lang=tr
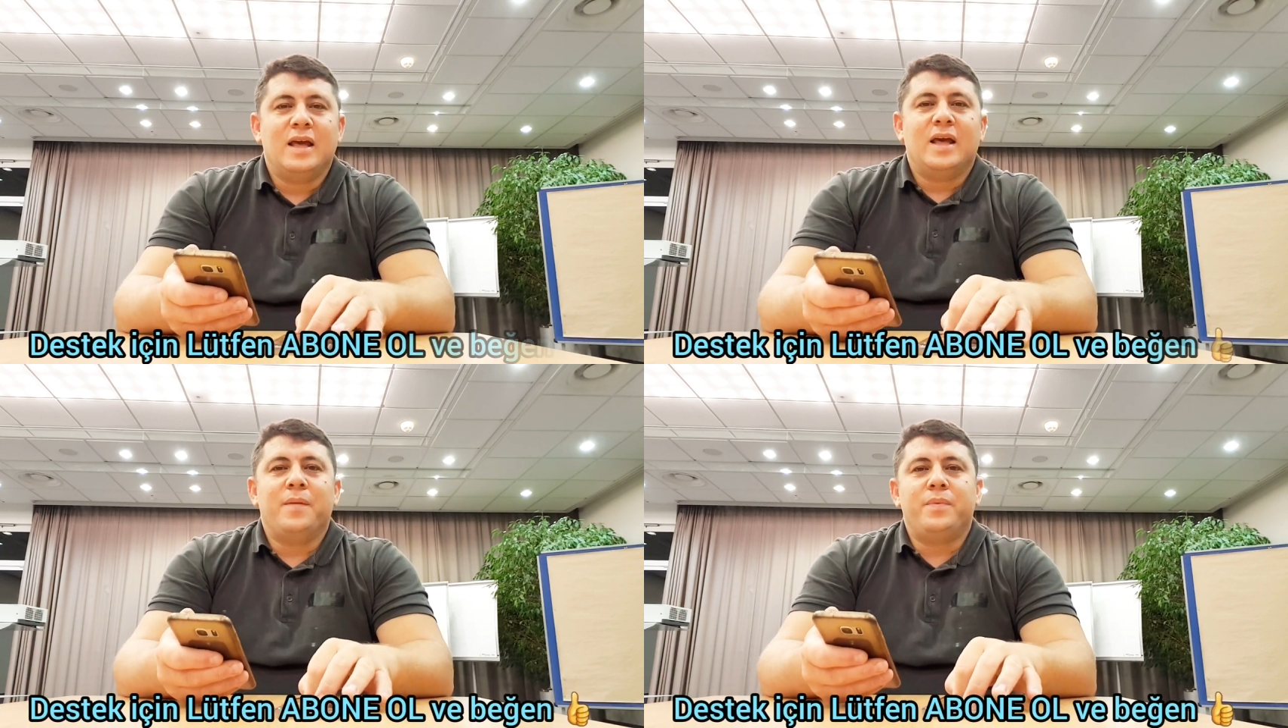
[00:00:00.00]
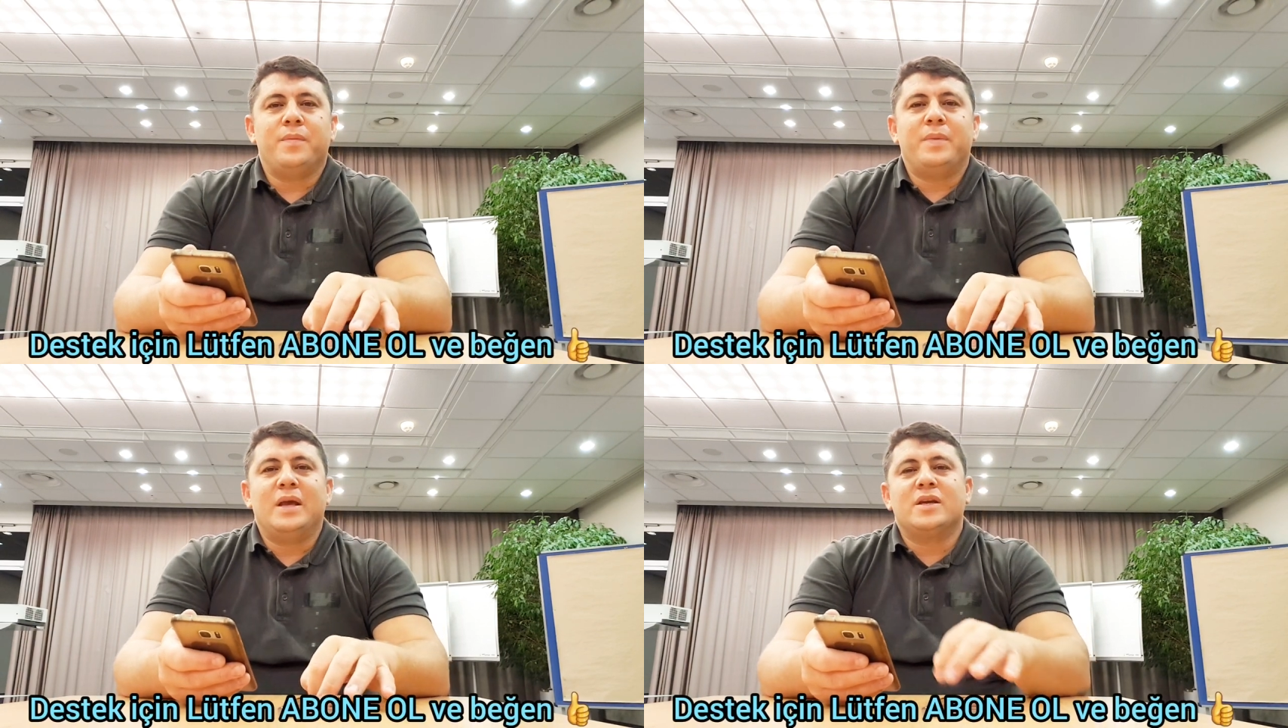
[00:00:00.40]
hep
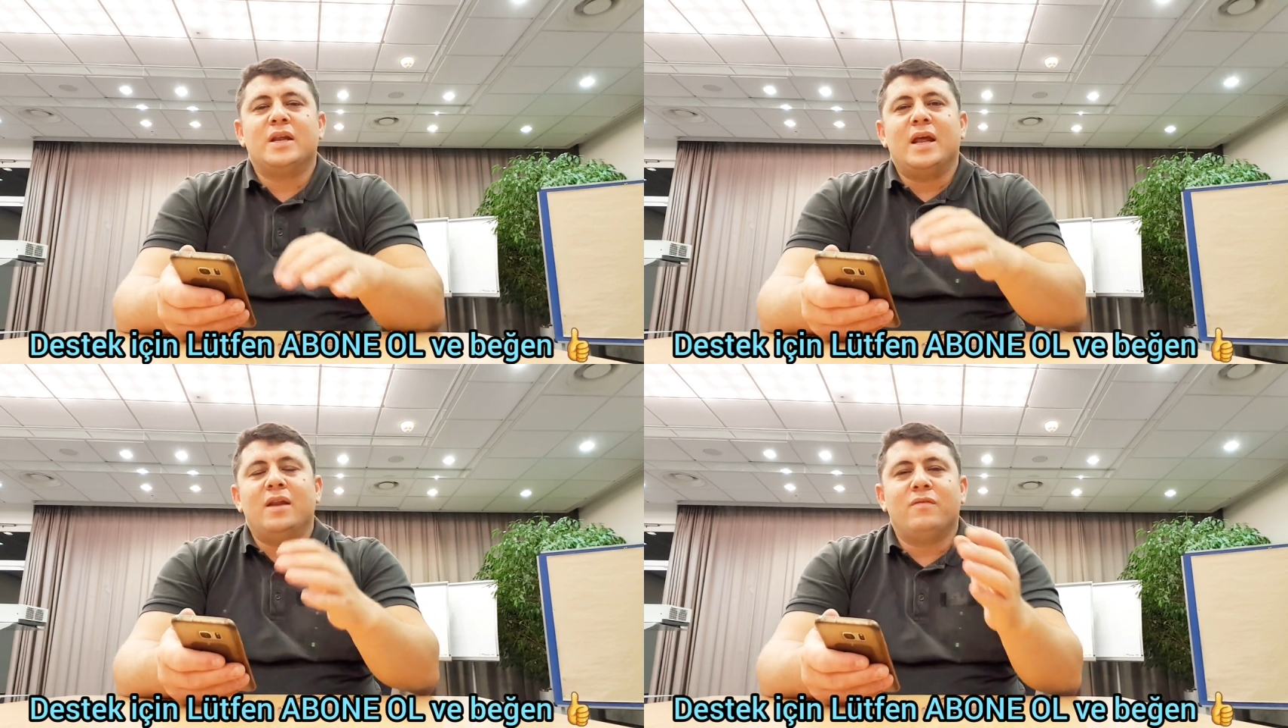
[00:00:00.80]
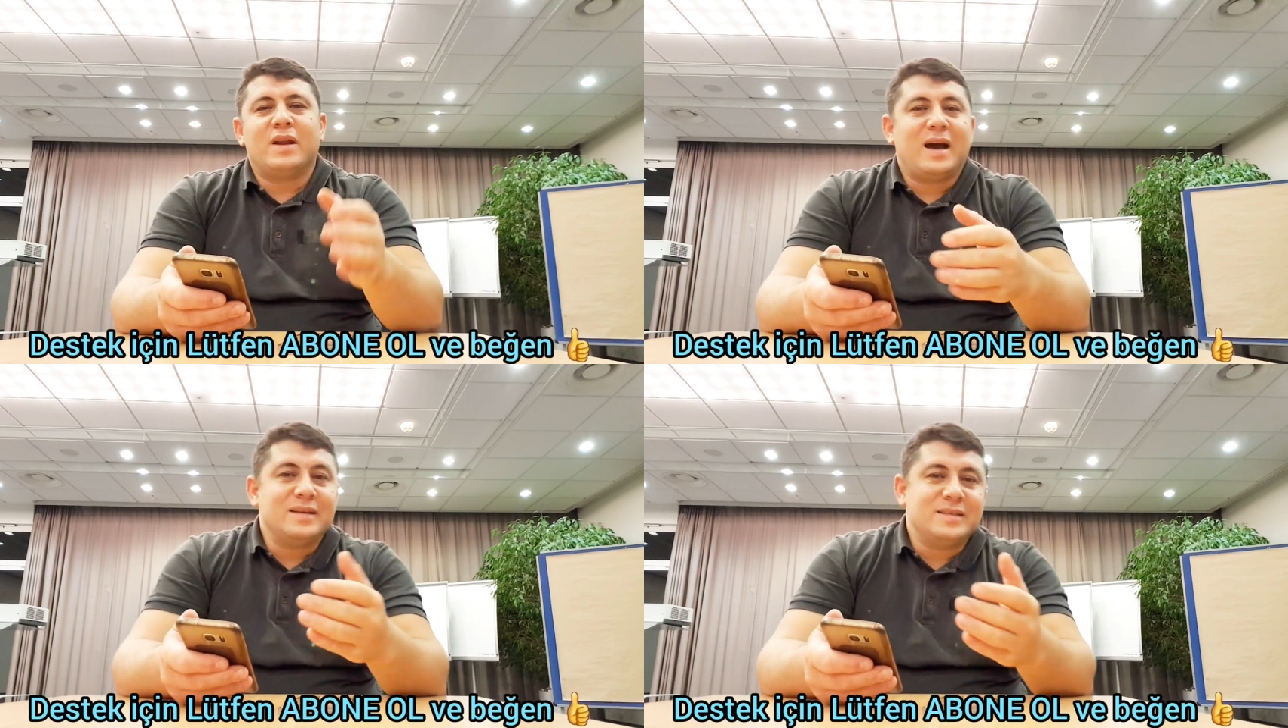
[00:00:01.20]
Belkin
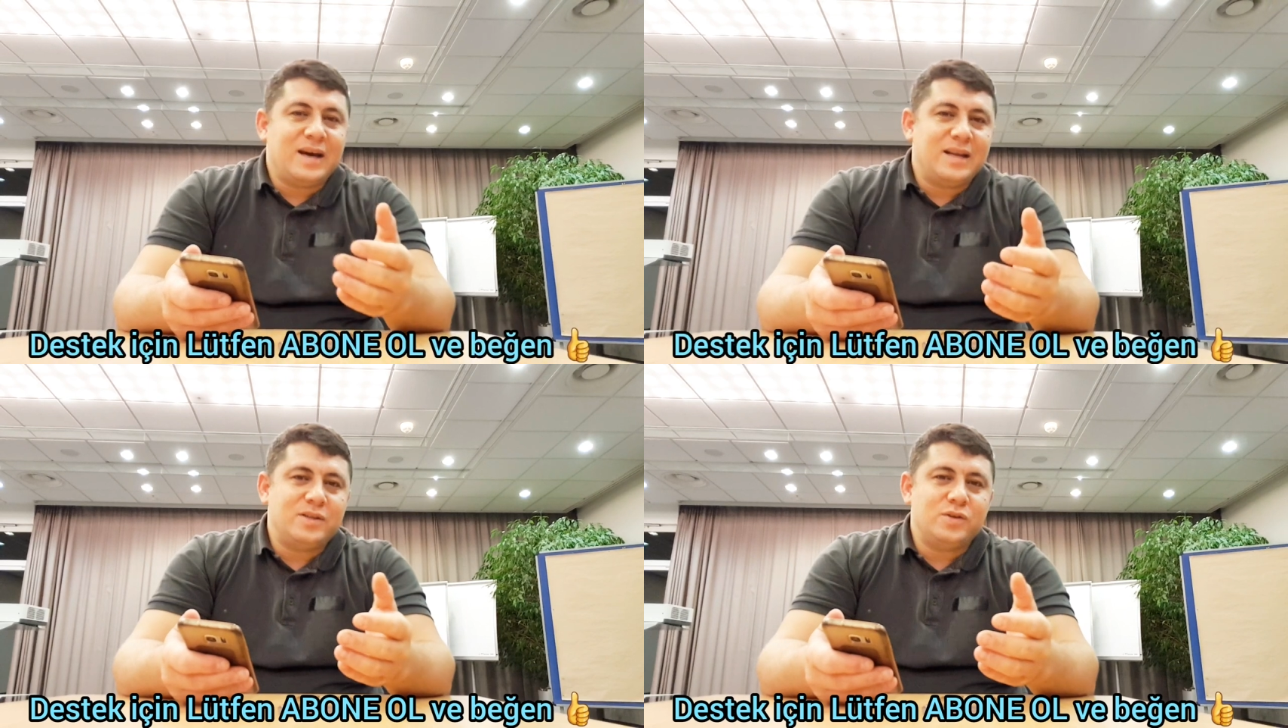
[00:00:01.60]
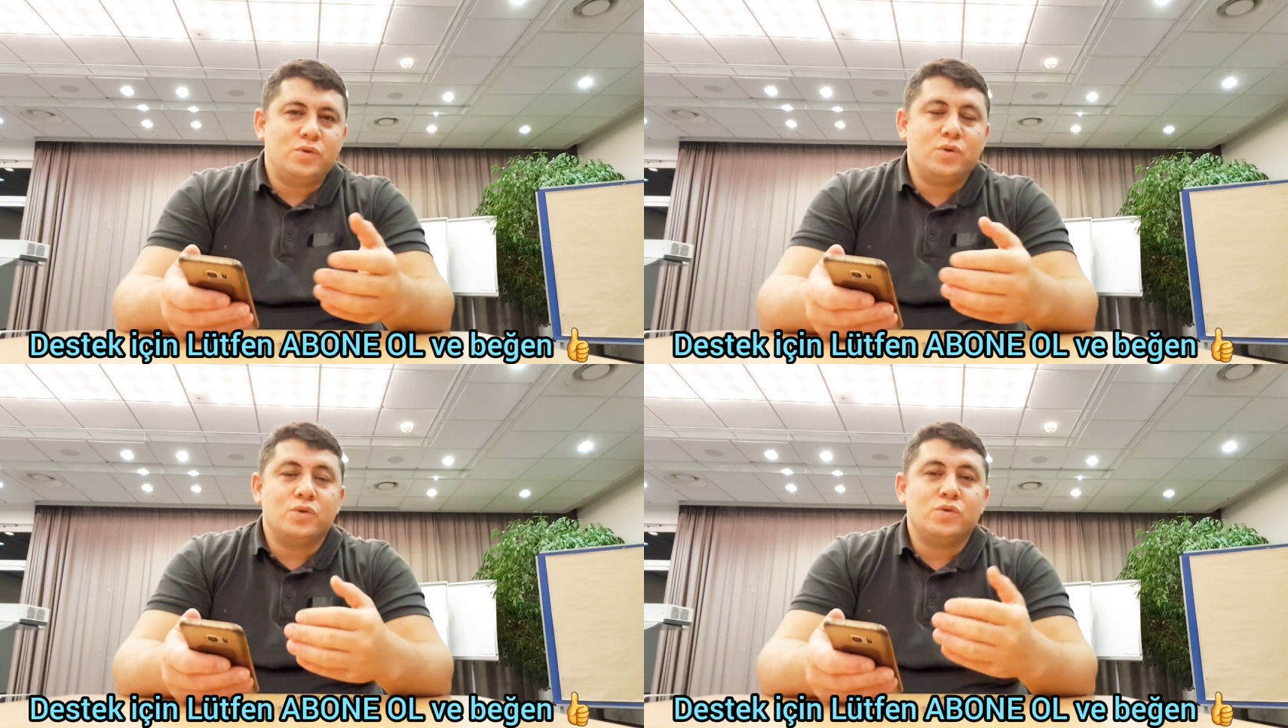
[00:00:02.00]
Elvan'a adalet
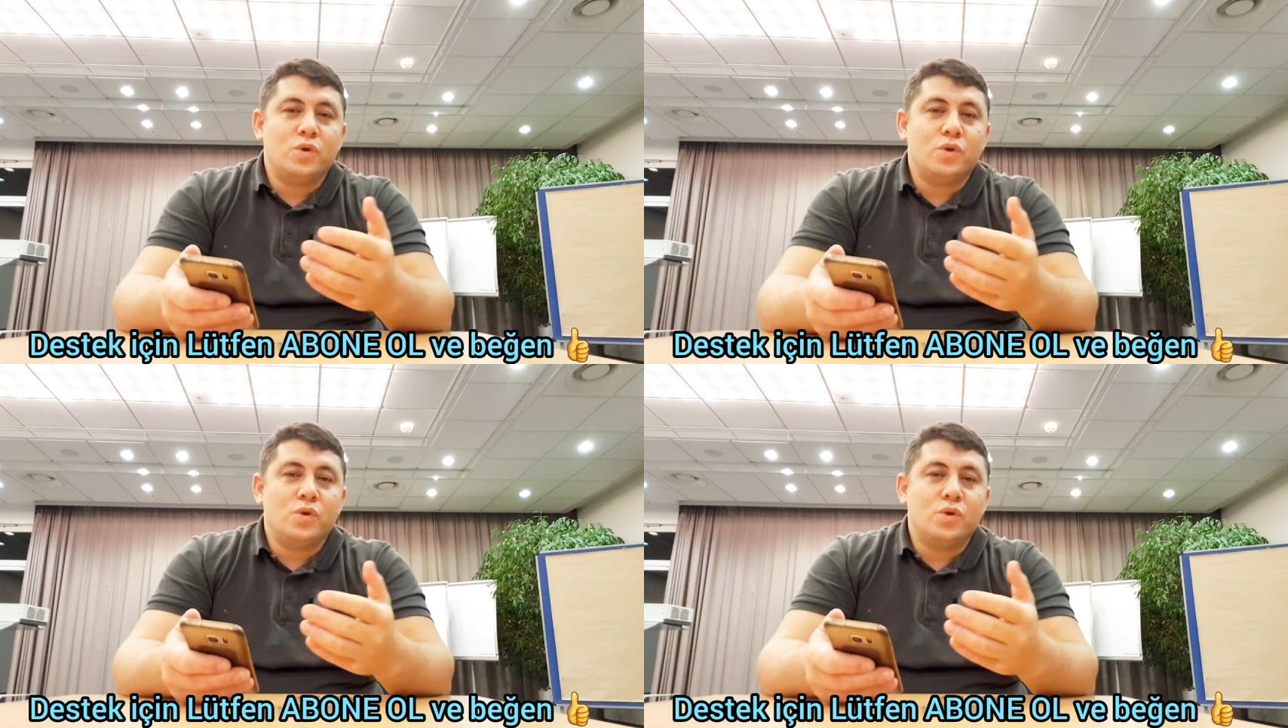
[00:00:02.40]
istiyoruz,